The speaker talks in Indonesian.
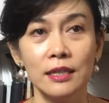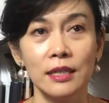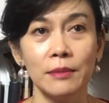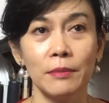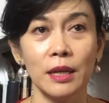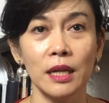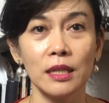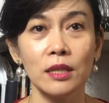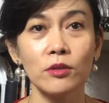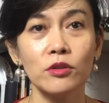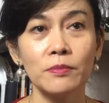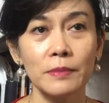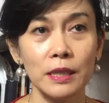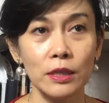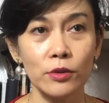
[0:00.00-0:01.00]
di mana
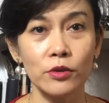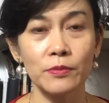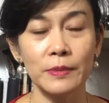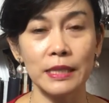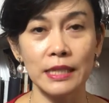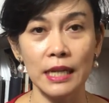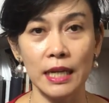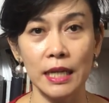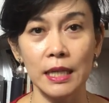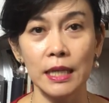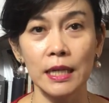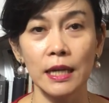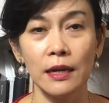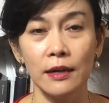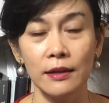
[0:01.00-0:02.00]
terus-menerus
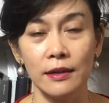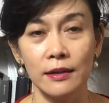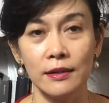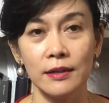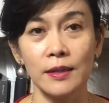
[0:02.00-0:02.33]
mencari eh,